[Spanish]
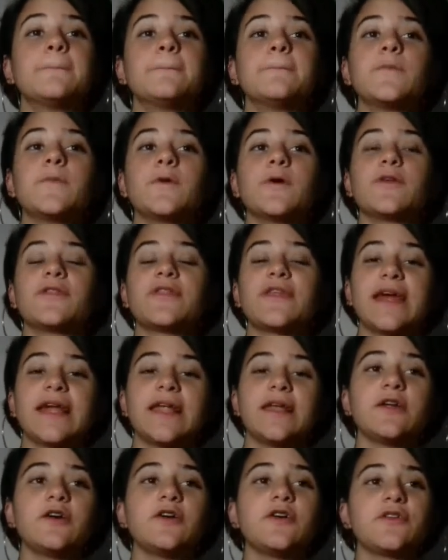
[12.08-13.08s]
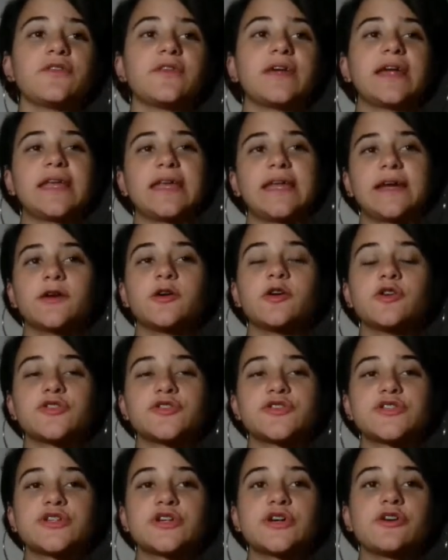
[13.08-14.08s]
Modelo de
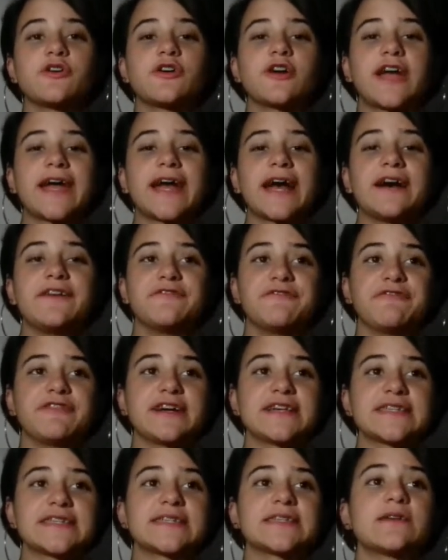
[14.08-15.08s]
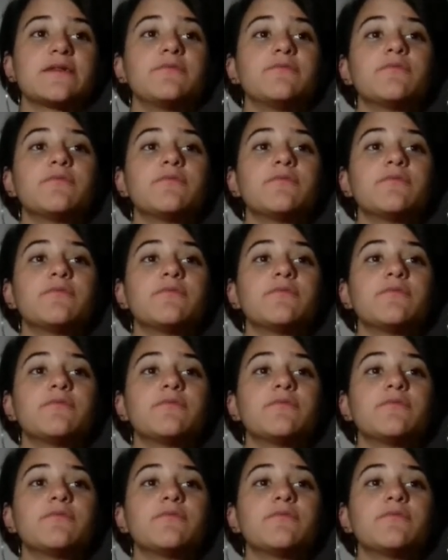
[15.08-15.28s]
negocio Canvas.